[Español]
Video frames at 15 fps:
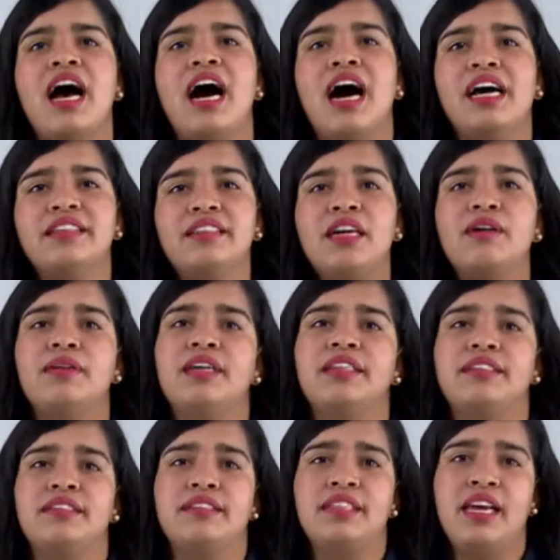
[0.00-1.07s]
a
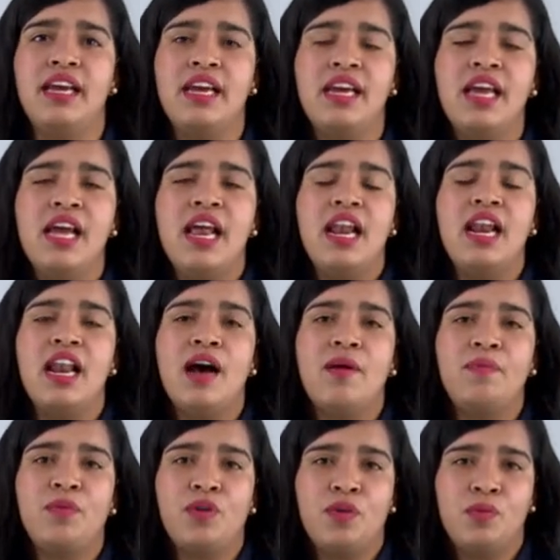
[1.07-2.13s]
través de
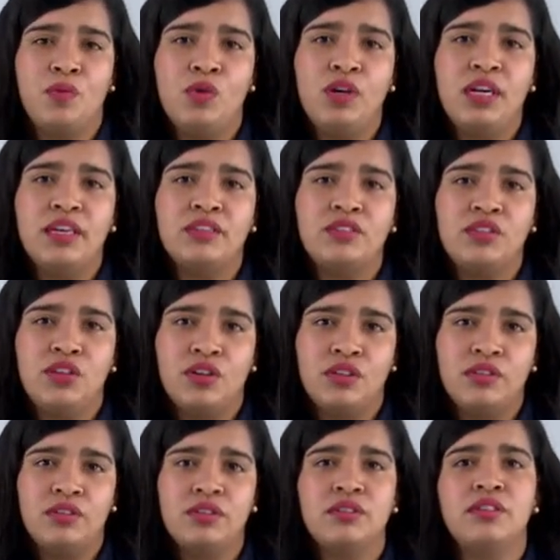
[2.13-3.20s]
la
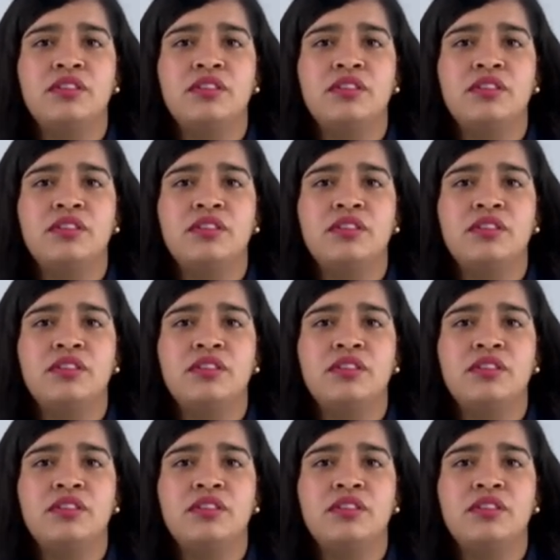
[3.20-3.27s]
promulgación